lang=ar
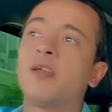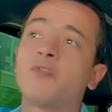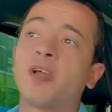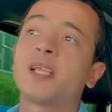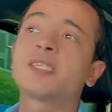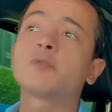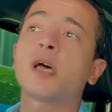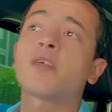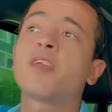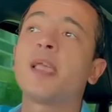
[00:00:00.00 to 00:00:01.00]
فلازم
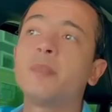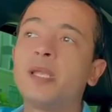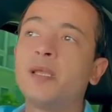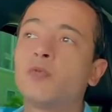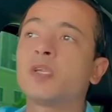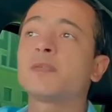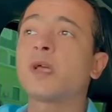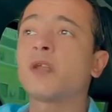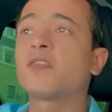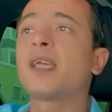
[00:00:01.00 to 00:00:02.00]
تعرف هي منين ولازم
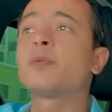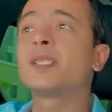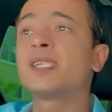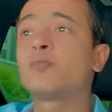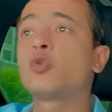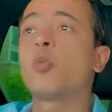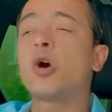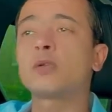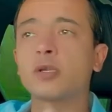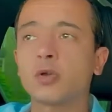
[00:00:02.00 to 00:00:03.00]
تعرف هي بتناسب
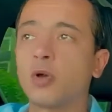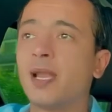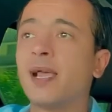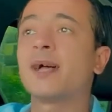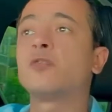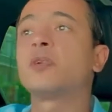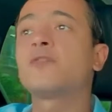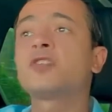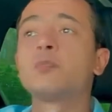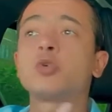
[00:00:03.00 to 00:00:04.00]
طموحاتك ولا لا
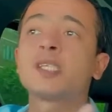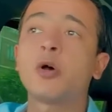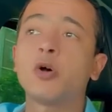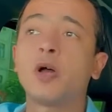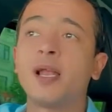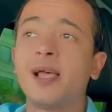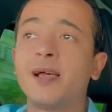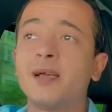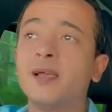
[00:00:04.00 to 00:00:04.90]
ونفس المستوى ولا لا